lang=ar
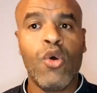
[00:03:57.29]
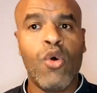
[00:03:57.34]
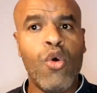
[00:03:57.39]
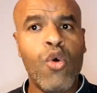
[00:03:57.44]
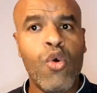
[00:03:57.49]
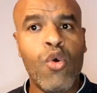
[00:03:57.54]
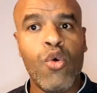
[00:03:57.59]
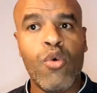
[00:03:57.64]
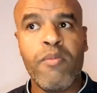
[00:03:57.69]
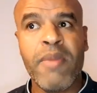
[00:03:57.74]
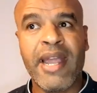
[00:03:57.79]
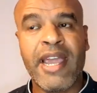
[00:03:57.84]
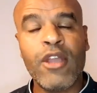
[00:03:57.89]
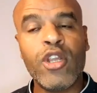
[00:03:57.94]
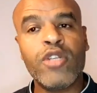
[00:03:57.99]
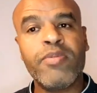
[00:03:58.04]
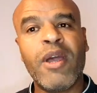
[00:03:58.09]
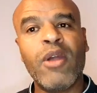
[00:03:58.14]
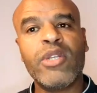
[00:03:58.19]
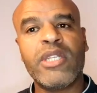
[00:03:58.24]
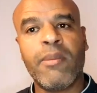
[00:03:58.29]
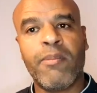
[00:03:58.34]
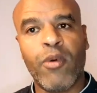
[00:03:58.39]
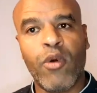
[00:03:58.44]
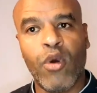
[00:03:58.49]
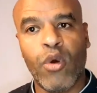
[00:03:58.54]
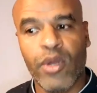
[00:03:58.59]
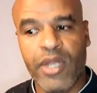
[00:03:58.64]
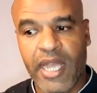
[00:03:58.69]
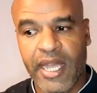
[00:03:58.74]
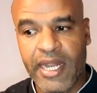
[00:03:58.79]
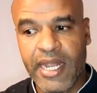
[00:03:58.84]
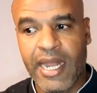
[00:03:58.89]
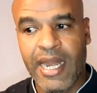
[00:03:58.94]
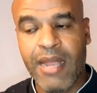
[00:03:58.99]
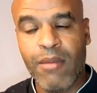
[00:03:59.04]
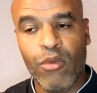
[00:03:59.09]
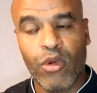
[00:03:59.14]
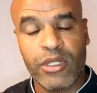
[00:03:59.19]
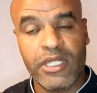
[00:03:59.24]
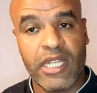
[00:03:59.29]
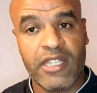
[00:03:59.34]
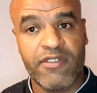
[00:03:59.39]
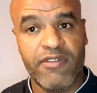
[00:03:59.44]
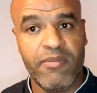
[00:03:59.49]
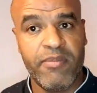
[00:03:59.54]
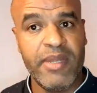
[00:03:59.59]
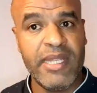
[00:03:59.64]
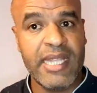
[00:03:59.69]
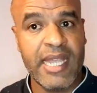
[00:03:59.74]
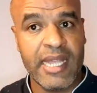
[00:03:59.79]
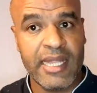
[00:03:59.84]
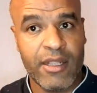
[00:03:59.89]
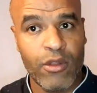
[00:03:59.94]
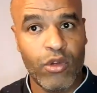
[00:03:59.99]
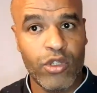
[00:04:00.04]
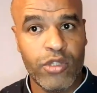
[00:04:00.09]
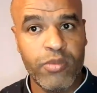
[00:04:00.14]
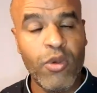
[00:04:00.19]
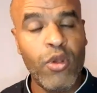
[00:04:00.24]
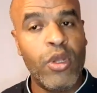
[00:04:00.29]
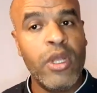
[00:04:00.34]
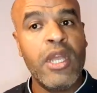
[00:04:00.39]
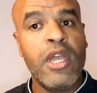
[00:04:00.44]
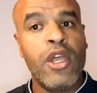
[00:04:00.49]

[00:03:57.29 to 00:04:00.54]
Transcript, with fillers: وما كانوش باغيو يطبقوا يعني لي مورطاس في بدايه الاسبوع